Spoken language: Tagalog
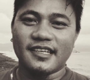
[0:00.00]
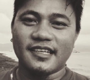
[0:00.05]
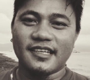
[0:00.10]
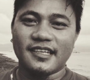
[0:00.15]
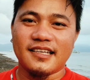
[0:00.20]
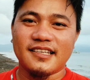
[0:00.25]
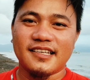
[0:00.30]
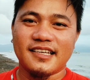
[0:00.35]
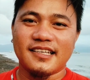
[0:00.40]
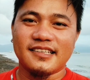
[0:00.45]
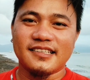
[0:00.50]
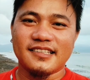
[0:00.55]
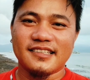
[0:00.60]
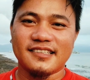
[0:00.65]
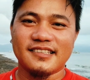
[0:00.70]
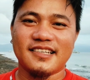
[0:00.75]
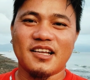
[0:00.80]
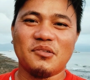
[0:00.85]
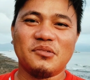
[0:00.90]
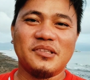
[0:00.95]
ganyan
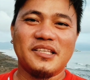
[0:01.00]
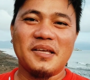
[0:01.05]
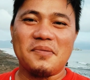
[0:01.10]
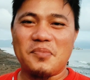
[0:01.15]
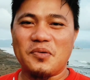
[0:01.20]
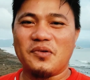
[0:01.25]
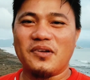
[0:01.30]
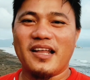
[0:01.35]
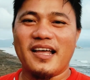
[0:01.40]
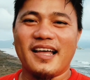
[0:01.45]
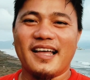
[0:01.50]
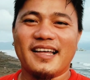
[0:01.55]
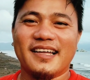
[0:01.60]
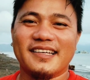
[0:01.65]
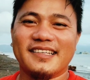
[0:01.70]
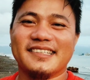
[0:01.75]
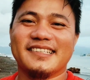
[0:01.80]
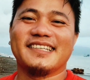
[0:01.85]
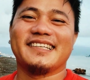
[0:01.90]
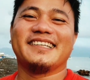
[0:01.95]
kaunti po lang
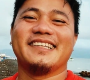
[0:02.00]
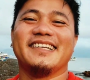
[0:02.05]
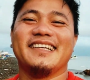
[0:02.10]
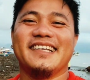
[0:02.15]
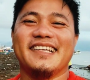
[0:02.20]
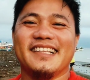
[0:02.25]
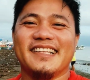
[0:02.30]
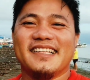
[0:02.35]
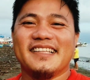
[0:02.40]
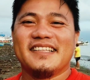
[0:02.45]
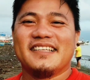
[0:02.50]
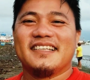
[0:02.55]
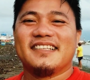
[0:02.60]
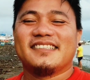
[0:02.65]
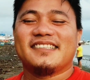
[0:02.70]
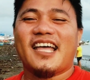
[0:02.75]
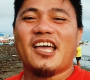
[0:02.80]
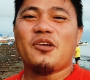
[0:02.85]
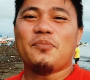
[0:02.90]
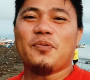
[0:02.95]

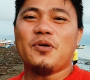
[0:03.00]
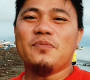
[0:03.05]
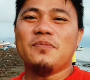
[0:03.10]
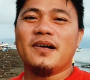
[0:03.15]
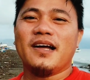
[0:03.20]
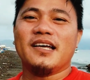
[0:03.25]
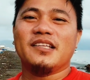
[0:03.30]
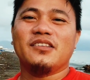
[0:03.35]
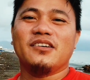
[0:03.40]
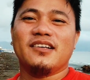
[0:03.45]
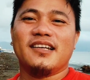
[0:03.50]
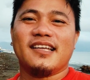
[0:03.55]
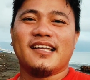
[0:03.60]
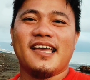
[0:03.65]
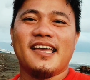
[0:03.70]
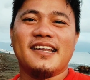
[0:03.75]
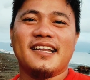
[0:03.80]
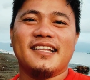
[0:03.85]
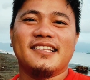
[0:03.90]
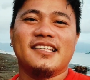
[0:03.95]
tayo po mga idol, eh,
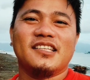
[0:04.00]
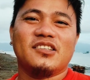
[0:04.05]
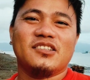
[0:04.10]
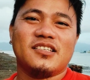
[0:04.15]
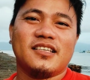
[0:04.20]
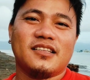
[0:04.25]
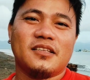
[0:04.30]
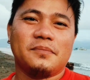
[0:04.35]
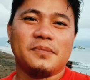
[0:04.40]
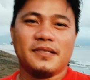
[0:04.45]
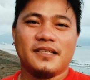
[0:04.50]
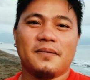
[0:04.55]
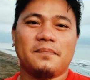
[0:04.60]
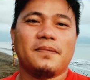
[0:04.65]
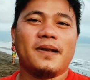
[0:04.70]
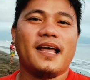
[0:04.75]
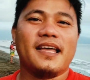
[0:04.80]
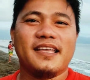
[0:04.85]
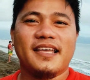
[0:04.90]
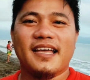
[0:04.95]
kaya na dito sa tabing nga
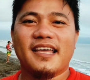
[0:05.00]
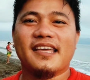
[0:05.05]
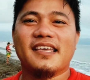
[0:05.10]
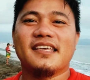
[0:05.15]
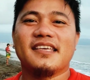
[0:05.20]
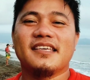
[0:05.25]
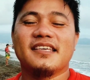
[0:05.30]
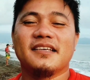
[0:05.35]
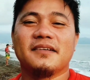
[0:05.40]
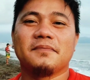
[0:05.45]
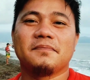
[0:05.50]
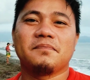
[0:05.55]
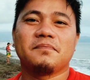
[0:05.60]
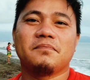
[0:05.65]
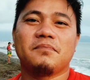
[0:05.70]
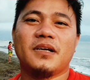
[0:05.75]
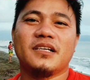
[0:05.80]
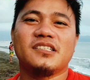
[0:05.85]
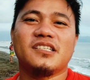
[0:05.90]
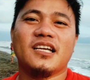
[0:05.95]
playa ay eh,
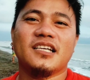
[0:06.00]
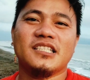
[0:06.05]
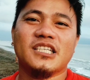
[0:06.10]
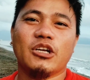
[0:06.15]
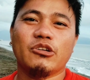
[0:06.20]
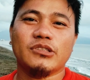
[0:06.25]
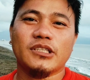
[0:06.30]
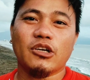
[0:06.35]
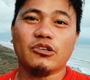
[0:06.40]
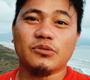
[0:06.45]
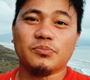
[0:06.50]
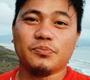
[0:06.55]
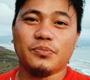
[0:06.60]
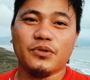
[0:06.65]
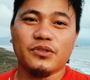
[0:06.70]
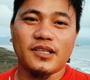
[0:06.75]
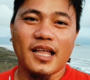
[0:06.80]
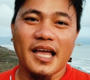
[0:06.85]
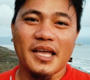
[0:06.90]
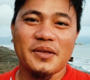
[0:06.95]
magsha-shoutout
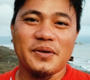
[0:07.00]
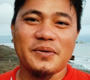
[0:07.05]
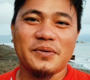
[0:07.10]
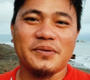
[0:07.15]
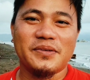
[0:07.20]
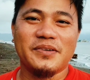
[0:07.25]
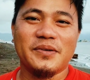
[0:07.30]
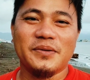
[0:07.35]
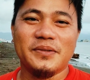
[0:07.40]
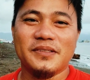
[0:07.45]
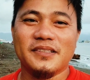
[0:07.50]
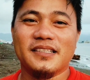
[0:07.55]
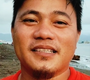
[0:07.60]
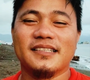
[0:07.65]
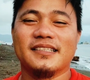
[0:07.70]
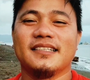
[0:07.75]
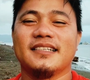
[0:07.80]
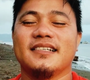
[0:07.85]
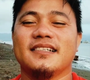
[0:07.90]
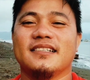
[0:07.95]
po tayo yun
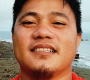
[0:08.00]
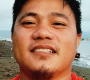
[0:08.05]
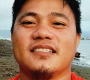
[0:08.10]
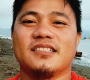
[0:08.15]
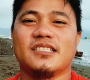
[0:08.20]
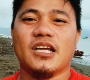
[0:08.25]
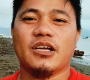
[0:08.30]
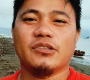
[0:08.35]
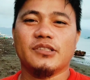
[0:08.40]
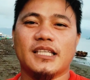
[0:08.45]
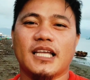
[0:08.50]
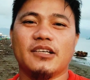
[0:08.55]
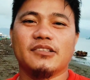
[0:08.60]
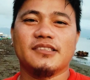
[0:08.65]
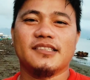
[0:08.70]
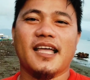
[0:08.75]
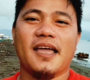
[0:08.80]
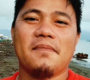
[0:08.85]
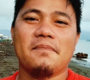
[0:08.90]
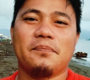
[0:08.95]
shoutout
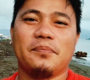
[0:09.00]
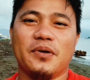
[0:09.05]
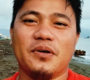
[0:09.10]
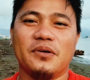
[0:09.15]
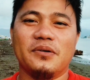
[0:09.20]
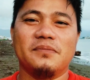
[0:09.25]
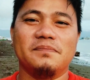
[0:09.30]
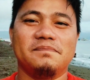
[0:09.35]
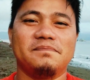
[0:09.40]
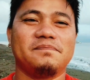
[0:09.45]
time po